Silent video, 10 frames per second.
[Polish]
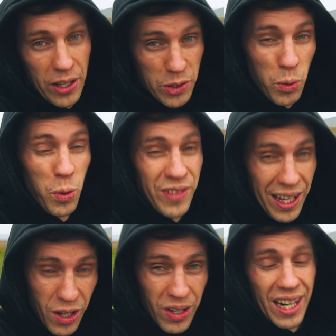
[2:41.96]
jest
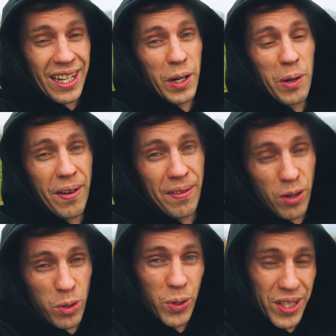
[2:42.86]
główna droga krajowa
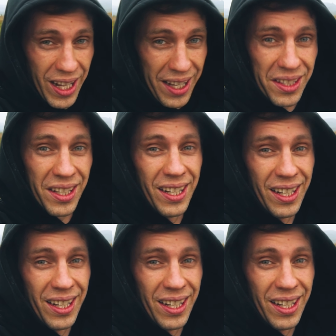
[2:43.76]
wokół Islandii.